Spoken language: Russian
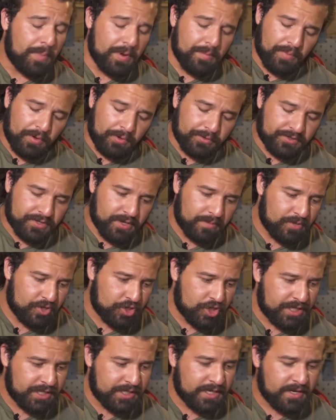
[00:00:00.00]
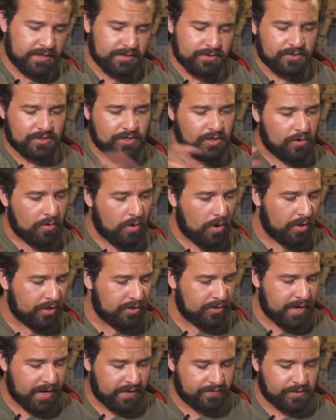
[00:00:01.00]
пистолет-пулемет со свободным затвором,
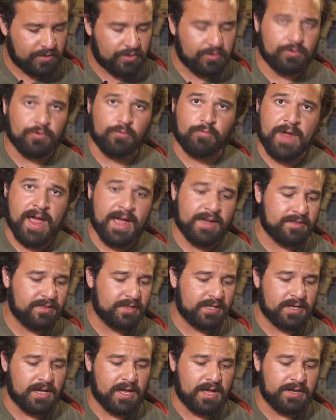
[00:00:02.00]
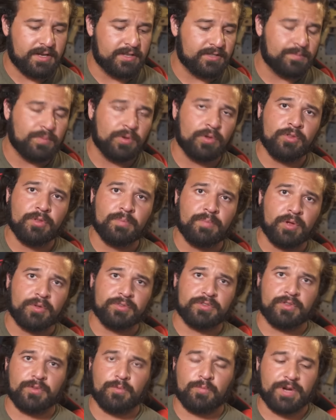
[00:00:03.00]
поэтому все, что вам нужно, это
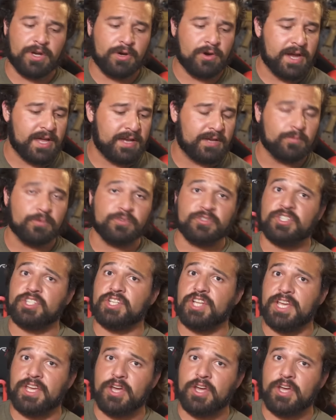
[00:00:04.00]
взвести затвор, и он останется